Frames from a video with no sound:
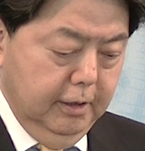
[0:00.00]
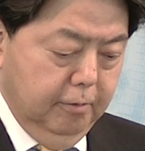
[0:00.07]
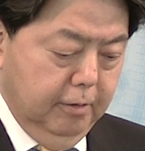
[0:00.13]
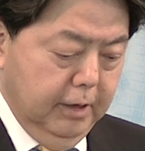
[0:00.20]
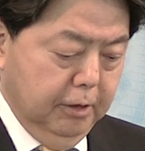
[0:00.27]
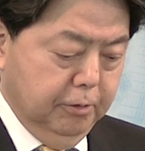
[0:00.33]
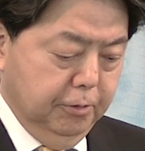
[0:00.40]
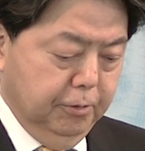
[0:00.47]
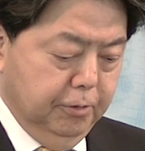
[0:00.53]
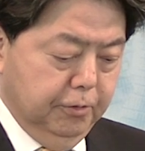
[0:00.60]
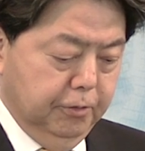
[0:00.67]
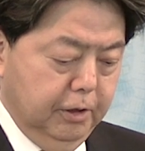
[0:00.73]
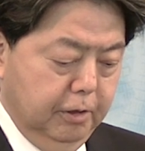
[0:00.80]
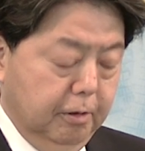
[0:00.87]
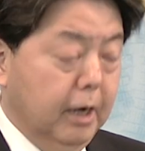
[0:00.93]
我が国と
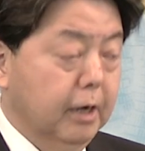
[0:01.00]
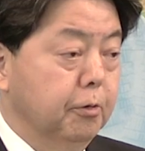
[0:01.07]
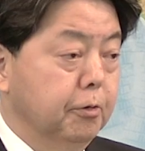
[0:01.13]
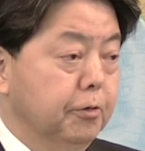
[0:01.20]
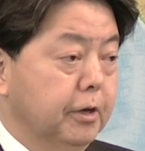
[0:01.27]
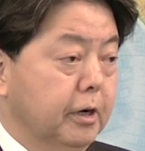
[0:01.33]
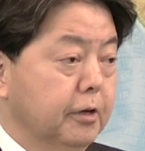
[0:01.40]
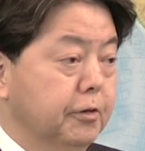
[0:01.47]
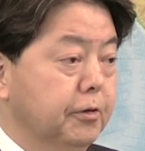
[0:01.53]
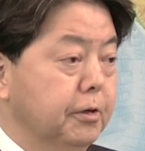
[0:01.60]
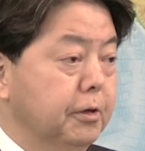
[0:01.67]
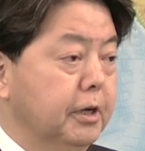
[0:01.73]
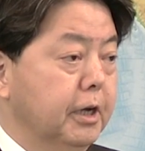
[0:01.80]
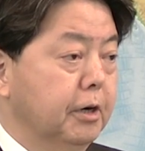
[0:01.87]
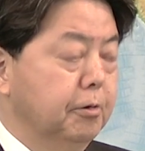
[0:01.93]
しては、ロシアが
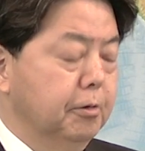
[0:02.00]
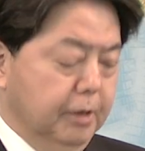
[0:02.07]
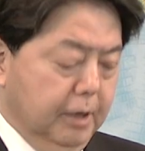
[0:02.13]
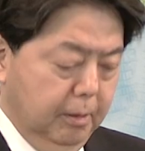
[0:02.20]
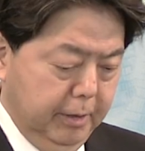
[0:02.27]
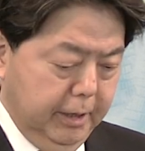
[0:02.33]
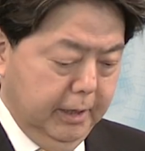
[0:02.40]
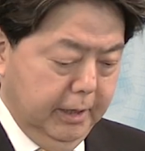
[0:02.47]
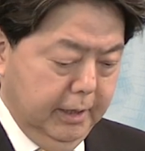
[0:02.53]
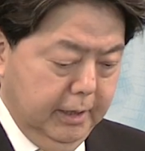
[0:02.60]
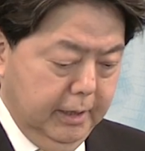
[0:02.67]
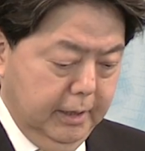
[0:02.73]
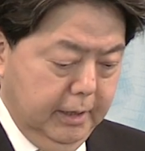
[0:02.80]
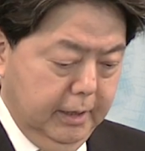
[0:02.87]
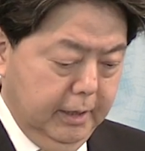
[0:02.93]
侵略をやめ、
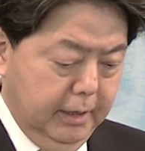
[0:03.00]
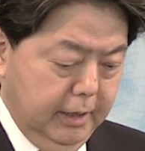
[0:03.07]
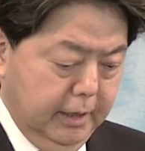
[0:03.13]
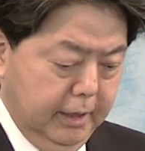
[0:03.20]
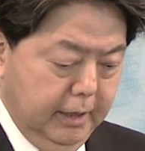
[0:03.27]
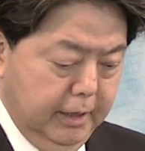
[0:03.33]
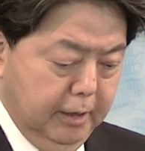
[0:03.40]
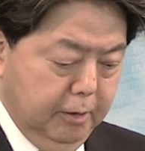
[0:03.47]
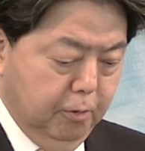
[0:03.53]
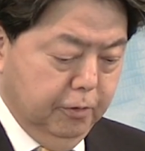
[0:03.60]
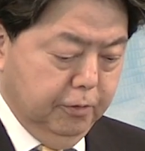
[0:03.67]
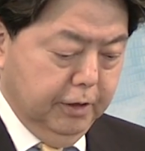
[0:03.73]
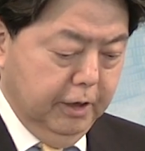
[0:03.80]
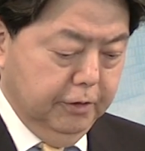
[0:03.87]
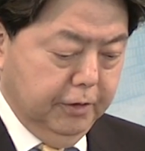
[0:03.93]
えー、
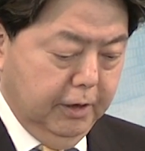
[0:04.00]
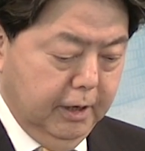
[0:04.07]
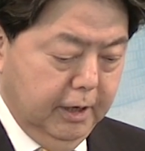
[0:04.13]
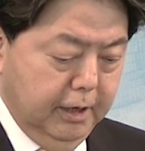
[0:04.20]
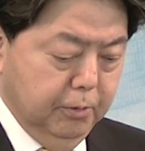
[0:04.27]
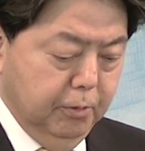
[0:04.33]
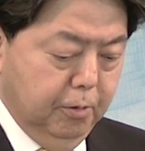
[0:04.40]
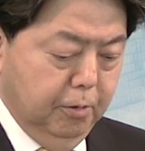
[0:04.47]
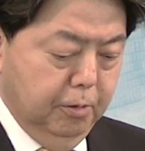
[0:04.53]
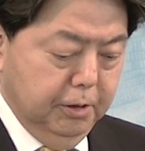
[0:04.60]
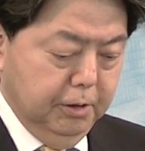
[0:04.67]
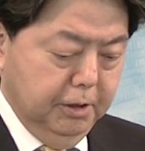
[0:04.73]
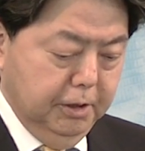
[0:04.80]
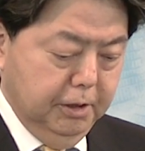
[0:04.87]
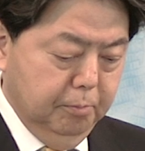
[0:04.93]
国際社会の
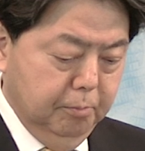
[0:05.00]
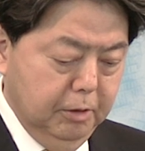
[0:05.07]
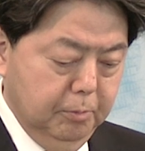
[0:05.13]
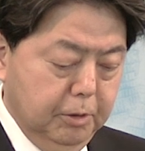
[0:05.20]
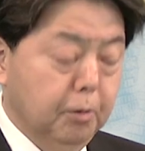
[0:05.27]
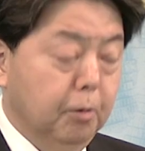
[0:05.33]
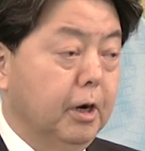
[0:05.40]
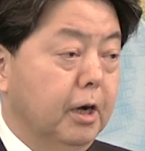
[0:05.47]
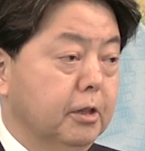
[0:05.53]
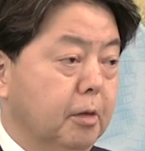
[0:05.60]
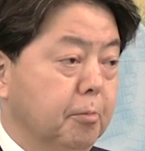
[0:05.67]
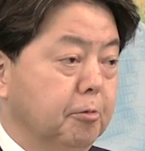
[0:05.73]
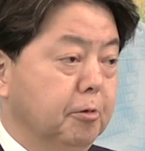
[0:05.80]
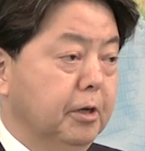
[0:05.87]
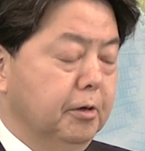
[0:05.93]
声に耳を
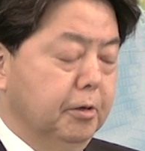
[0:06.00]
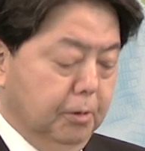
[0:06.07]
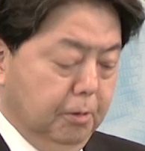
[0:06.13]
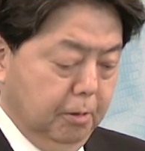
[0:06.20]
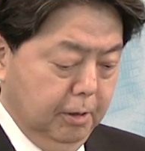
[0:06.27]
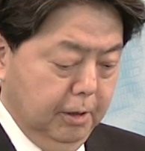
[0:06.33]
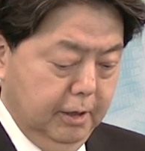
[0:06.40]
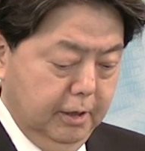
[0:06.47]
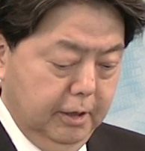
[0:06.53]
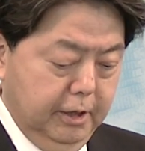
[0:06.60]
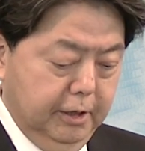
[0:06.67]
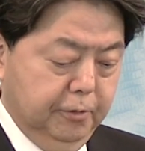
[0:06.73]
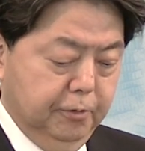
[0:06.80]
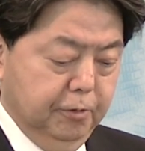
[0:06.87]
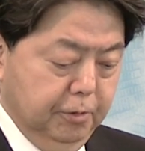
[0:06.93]
傾けるよう
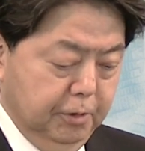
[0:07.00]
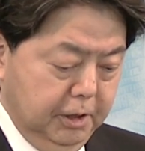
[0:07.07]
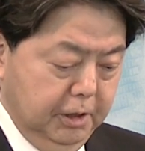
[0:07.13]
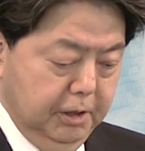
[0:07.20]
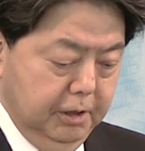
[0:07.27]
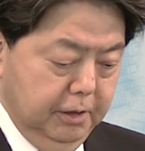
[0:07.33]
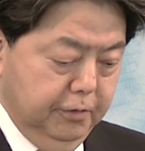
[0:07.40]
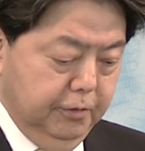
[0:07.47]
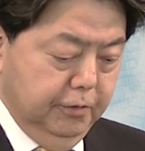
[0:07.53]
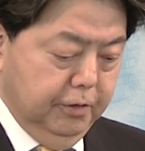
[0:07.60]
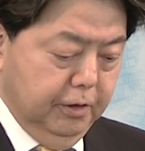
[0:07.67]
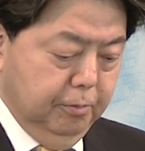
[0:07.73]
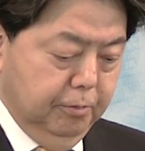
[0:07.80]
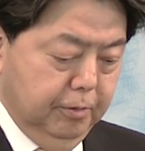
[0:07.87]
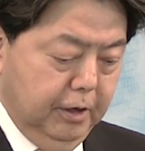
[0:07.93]
引き続き
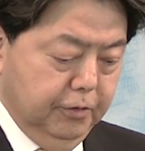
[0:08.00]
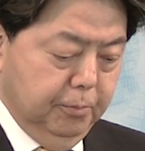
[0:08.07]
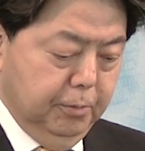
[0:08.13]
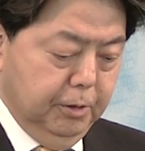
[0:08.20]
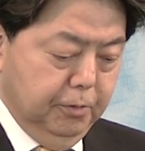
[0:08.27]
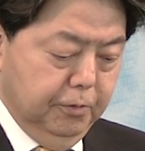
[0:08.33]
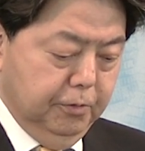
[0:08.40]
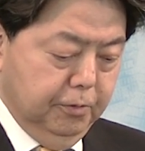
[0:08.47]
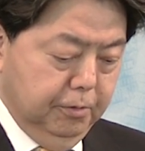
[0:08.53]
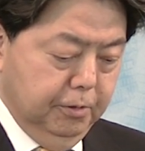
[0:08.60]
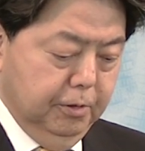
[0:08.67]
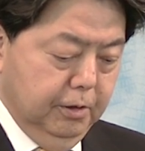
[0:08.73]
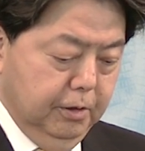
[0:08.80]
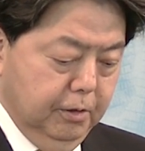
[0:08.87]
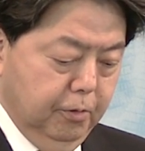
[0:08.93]
G7 をはじめとする
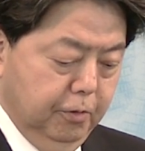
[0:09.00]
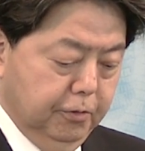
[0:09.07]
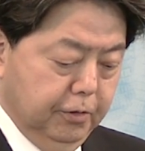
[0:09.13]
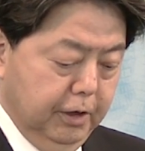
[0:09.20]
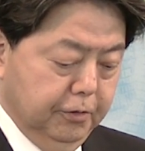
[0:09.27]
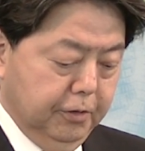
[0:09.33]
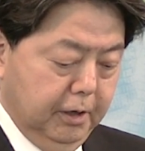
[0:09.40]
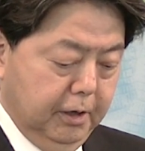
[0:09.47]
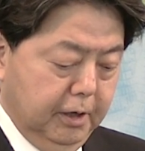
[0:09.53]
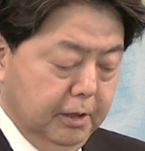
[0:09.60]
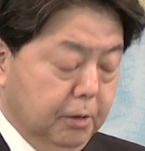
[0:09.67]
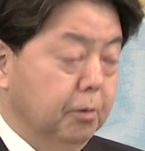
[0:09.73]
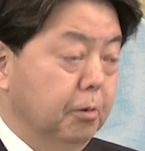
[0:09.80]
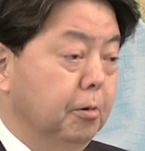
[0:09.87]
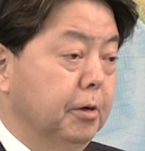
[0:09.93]
国際社会
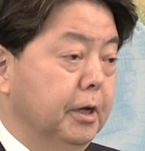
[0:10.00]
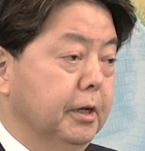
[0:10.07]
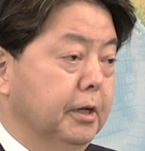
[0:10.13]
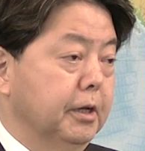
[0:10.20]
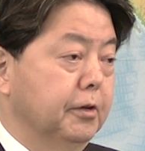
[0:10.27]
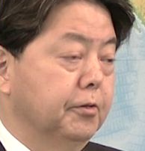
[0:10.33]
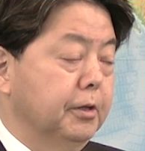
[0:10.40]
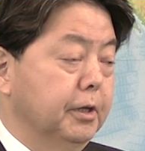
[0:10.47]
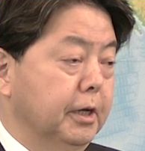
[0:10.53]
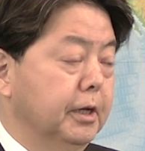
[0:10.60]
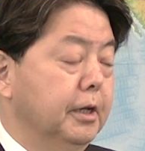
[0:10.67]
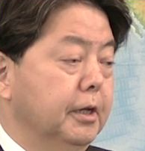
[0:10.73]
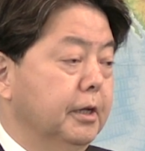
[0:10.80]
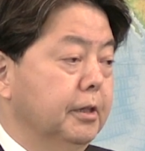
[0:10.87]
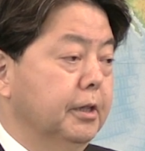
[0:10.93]
と連携して
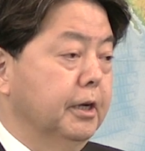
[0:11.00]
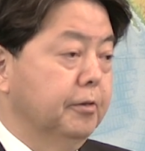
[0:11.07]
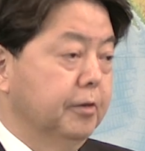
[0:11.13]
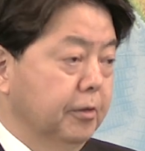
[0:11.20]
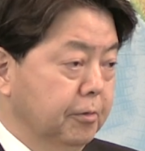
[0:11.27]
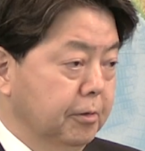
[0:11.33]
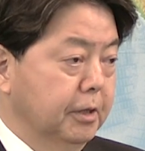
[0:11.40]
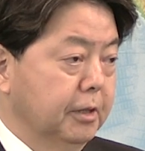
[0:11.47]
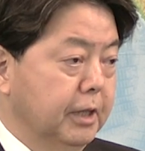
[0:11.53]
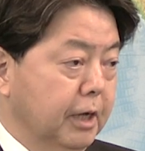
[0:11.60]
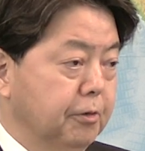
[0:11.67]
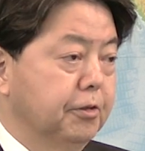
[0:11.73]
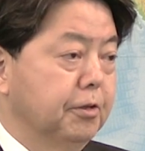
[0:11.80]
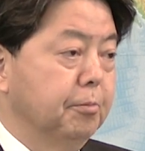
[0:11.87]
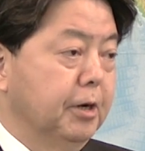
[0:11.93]
適切に対
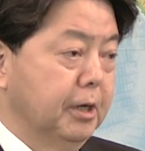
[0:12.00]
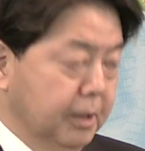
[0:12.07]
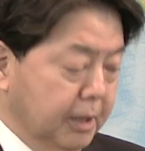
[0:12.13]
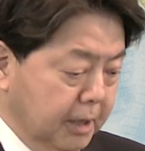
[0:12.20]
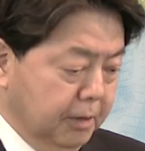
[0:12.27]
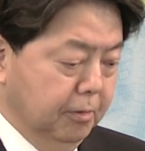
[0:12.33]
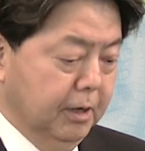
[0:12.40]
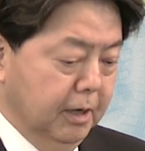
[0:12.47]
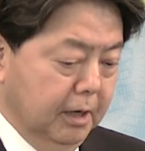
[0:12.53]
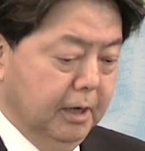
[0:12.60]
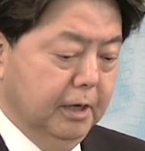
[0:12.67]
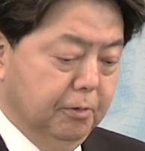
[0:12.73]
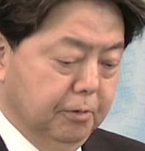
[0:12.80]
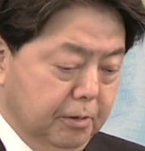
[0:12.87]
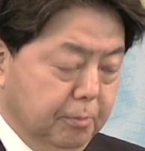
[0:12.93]
応してまいりたいと考え
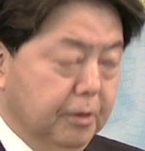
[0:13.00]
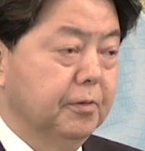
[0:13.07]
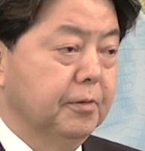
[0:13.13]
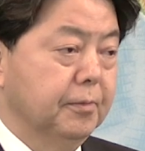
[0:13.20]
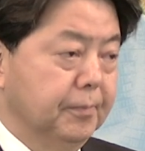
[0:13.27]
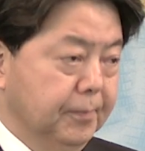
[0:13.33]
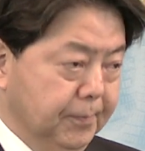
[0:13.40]
ております。